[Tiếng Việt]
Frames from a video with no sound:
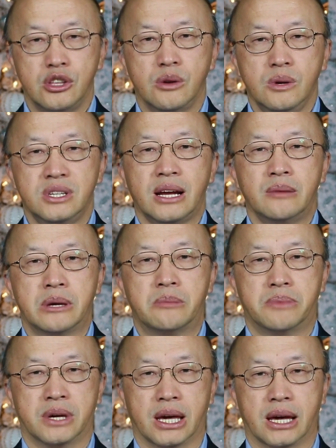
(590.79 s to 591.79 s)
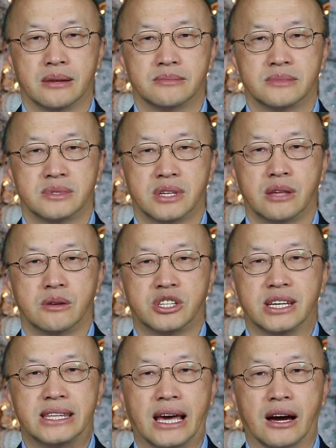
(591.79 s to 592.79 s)
như sáng phải phê thì dù
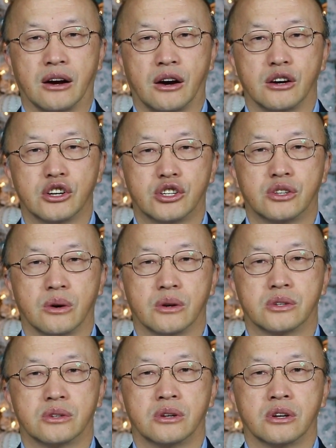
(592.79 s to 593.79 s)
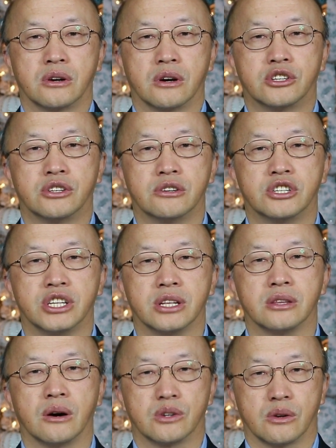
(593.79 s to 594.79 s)
chỉ nhà khó có chú sĩ
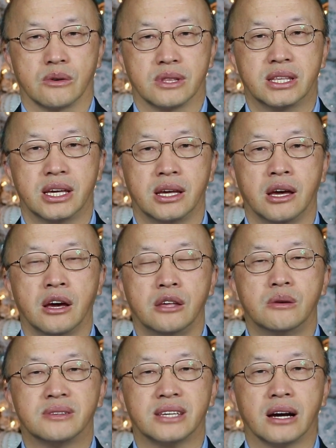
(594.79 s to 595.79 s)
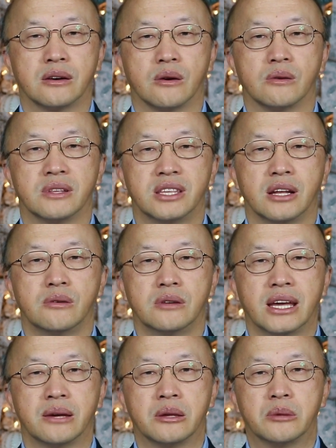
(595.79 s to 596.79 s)
tao cho luôn tê dù sáng có luôn tê lúc
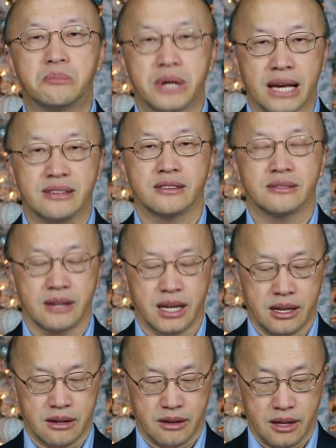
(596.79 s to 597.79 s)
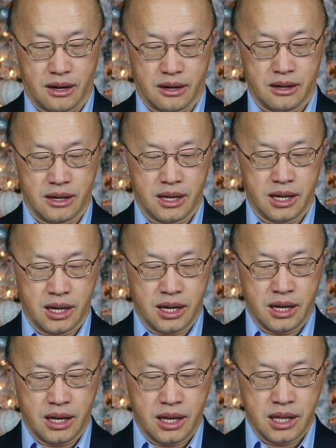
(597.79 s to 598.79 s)
nên phê suy lệ này ạ
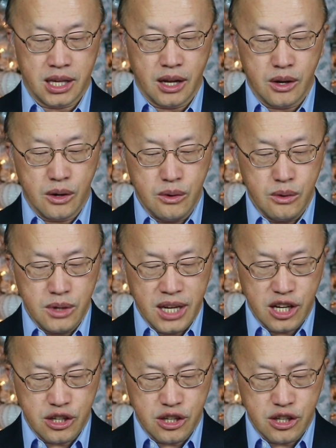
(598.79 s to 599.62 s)
chỉ lúc lúc nên